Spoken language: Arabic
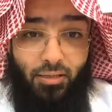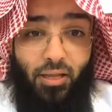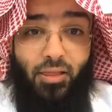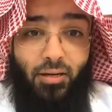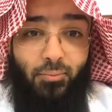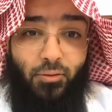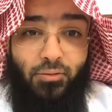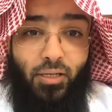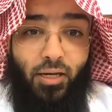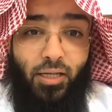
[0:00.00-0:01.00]
أذنب
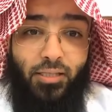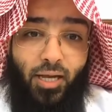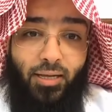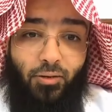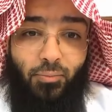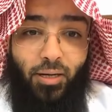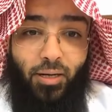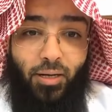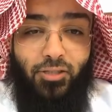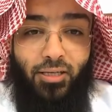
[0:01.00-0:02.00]
عنده خطايا
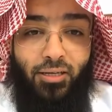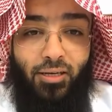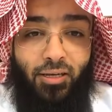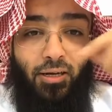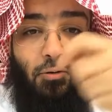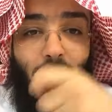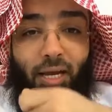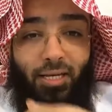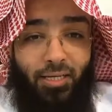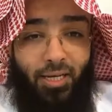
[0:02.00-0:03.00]
ومعاصي
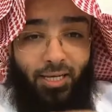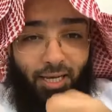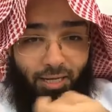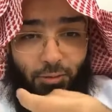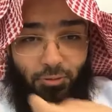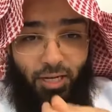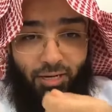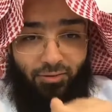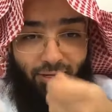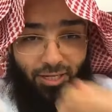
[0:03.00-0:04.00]
ولكن كان
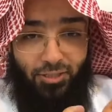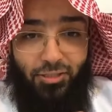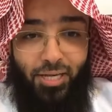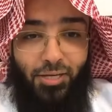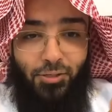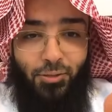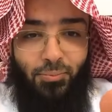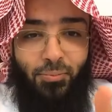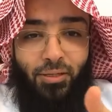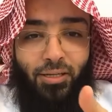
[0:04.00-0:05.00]
يسلف الناس
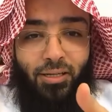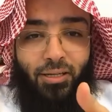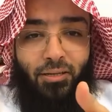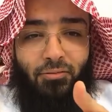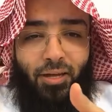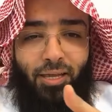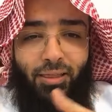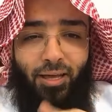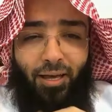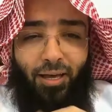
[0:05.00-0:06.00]
يداينهم
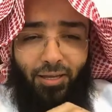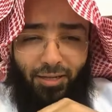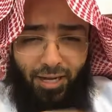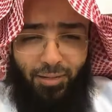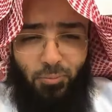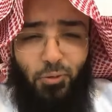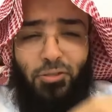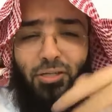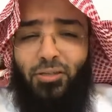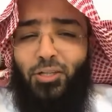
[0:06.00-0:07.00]
فإذا رأى
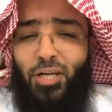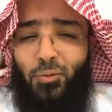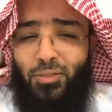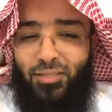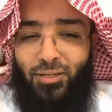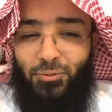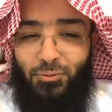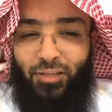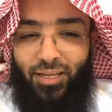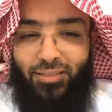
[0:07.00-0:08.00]
المعسر تجاوز عنه
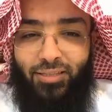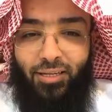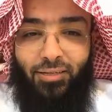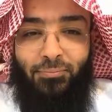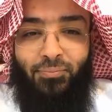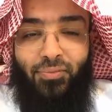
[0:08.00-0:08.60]
تيسر